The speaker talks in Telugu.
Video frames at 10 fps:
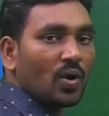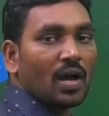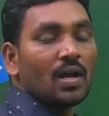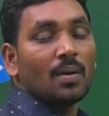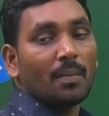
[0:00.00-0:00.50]

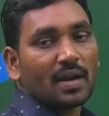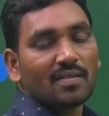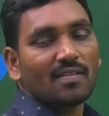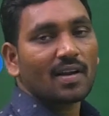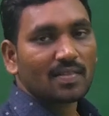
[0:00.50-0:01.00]
కూడా
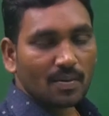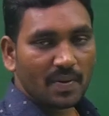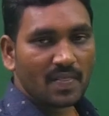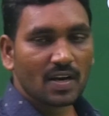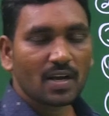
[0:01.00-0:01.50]
మనకి
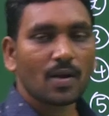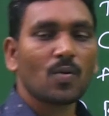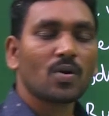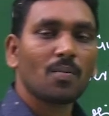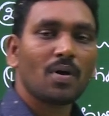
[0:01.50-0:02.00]

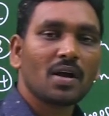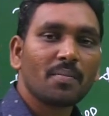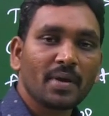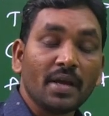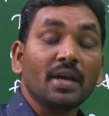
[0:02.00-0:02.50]
వార్తాపత్రికల్లో ఒక భాగం
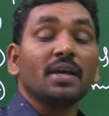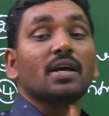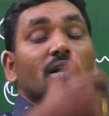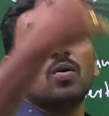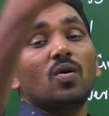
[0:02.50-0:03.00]
భాగమే
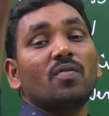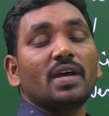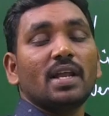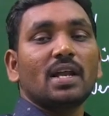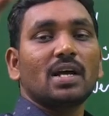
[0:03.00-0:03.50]
ఎక్కడో
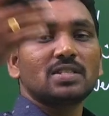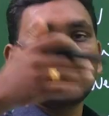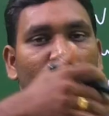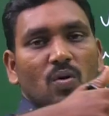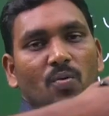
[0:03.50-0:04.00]
వేరే
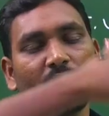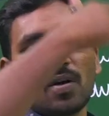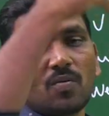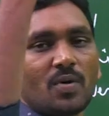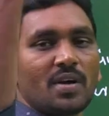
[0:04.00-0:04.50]
రాష్ట్రంలో ఉండే
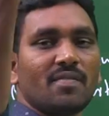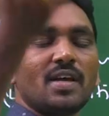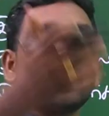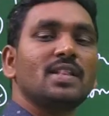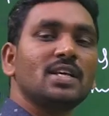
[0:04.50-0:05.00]
అటువంటి
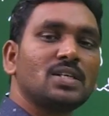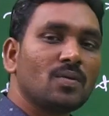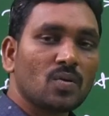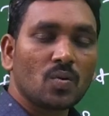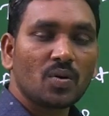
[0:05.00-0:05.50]
వేరే
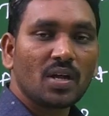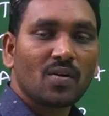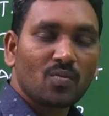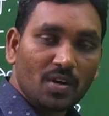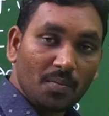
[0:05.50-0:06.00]
దేశంలో ఉండే
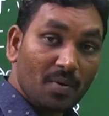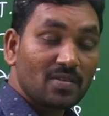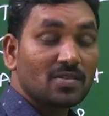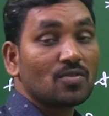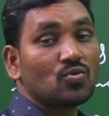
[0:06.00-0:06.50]
అటువంటి
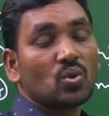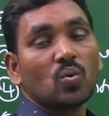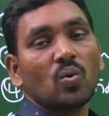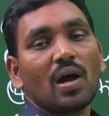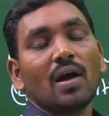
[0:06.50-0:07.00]
పర్సన్స్తో
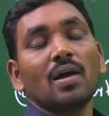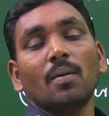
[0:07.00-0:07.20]
కూడా